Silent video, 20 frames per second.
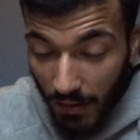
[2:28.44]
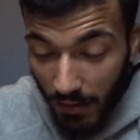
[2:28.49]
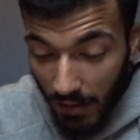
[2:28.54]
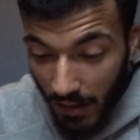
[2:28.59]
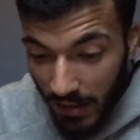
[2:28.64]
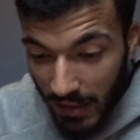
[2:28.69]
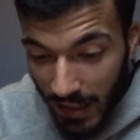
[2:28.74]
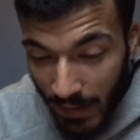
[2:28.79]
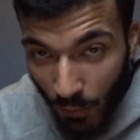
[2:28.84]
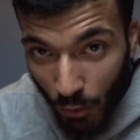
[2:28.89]
il
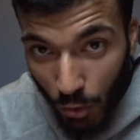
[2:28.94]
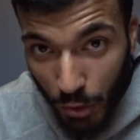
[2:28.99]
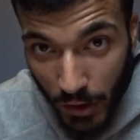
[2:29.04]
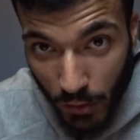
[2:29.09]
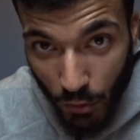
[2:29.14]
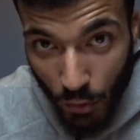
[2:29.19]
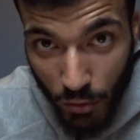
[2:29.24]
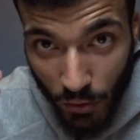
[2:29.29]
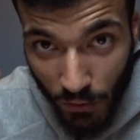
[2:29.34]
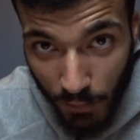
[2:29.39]
s'est mangé
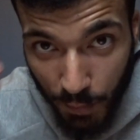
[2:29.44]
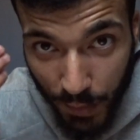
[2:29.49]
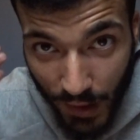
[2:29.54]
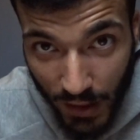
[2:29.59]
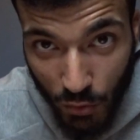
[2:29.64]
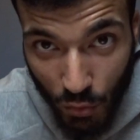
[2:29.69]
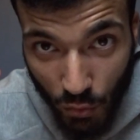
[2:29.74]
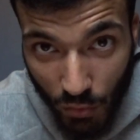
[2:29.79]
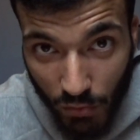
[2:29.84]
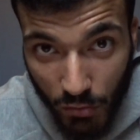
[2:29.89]
deux ans de
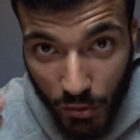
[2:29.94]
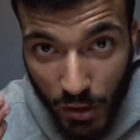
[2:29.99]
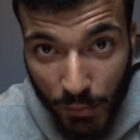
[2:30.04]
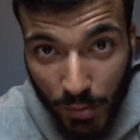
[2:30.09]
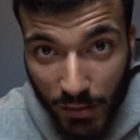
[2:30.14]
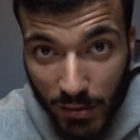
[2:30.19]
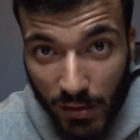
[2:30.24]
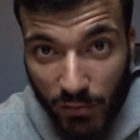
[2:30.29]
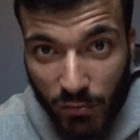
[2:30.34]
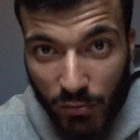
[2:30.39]
prison. Je sais pas
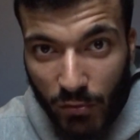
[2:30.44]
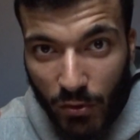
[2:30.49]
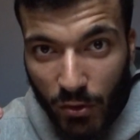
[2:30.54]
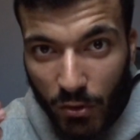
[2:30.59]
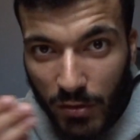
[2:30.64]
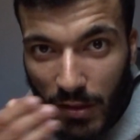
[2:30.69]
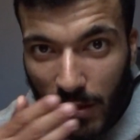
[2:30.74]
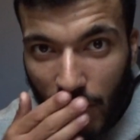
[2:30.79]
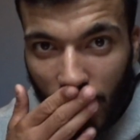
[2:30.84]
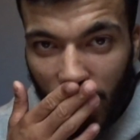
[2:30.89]
si vous vous
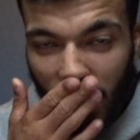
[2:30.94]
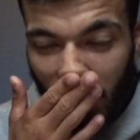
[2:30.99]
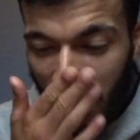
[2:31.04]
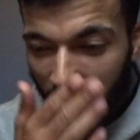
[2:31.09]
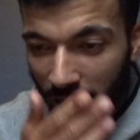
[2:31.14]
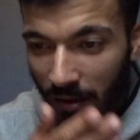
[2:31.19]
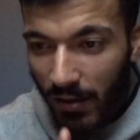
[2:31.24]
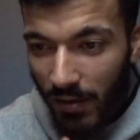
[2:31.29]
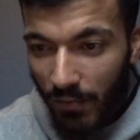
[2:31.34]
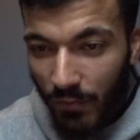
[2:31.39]
rendez compte.
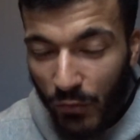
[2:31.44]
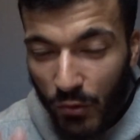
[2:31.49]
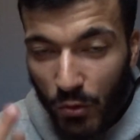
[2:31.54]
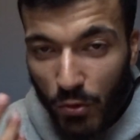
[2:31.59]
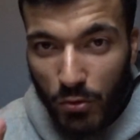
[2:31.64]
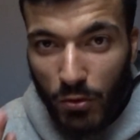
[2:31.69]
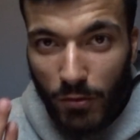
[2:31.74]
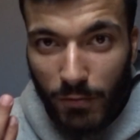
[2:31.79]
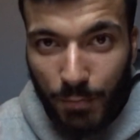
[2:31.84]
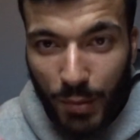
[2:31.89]

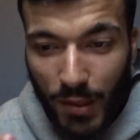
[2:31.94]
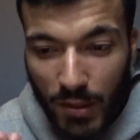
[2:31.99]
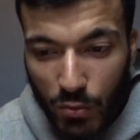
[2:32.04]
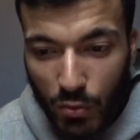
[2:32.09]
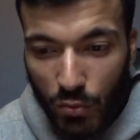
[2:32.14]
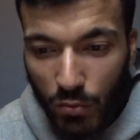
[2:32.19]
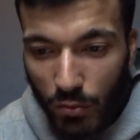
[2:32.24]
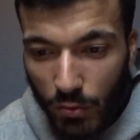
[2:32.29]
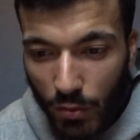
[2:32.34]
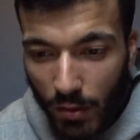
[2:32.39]
Deux ans de
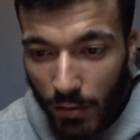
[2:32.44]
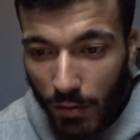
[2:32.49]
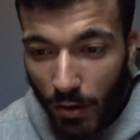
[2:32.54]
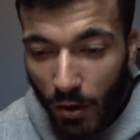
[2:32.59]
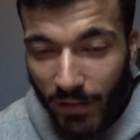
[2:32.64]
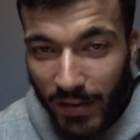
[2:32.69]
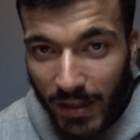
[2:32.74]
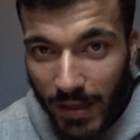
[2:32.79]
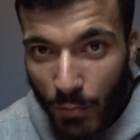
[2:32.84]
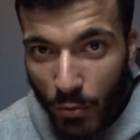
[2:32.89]
prison.
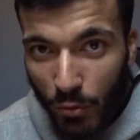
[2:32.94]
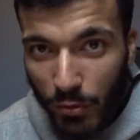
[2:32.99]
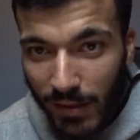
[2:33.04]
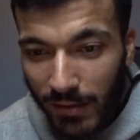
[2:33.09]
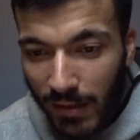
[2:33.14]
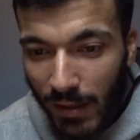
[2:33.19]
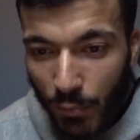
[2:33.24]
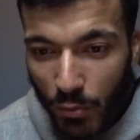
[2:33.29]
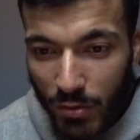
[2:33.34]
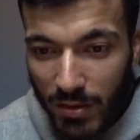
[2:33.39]
Avec mandat de
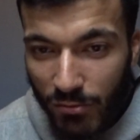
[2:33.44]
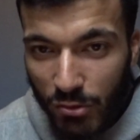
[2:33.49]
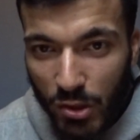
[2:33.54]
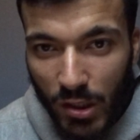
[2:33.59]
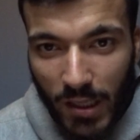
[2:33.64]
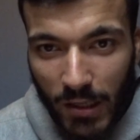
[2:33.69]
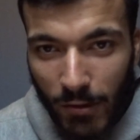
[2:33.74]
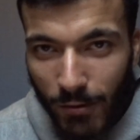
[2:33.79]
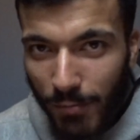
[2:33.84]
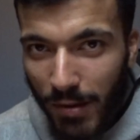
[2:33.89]
dépôt, ça veut dire
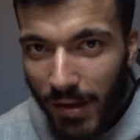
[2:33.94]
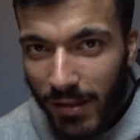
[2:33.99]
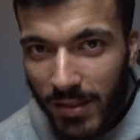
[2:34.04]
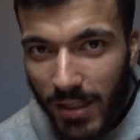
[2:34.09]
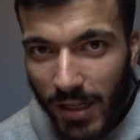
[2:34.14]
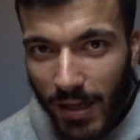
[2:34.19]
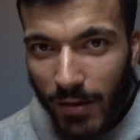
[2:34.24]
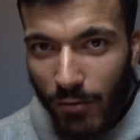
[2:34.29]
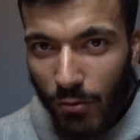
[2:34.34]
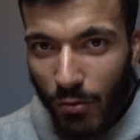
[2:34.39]
qu'il embarque
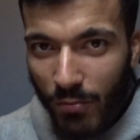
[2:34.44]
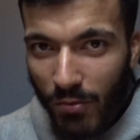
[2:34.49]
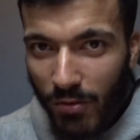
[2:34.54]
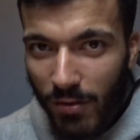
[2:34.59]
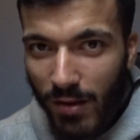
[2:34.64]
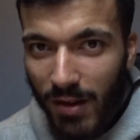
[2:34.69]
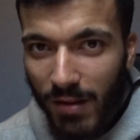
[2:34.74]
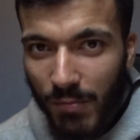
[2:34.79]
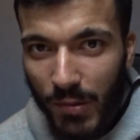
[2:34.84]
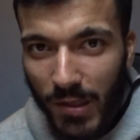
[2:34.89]
directement
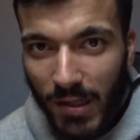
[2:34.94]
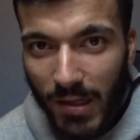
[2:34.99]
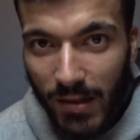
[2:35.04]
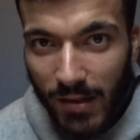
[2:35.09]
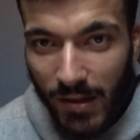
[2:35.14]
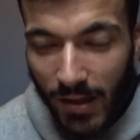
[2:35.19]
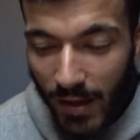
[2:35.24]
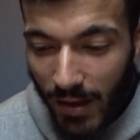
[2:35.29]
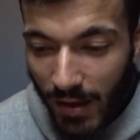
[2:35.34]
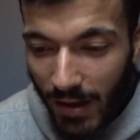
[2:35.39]
après, la,
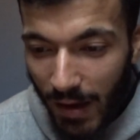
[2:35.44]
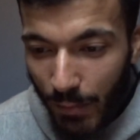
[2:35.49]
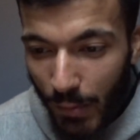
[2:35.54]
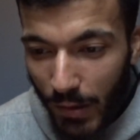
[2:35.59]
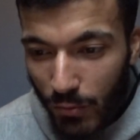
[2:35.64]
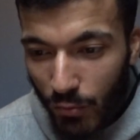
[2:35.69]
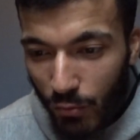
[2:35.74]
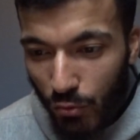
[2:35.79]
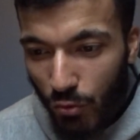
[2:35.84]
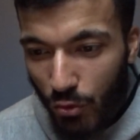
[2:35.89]
après
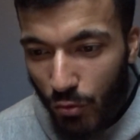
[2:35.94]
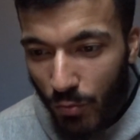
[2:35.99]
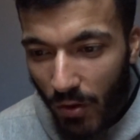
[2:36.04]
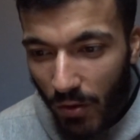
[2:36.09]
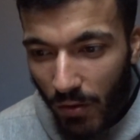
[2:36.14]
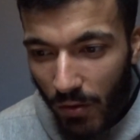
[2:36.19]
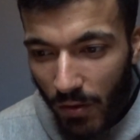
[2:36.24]
son jugement.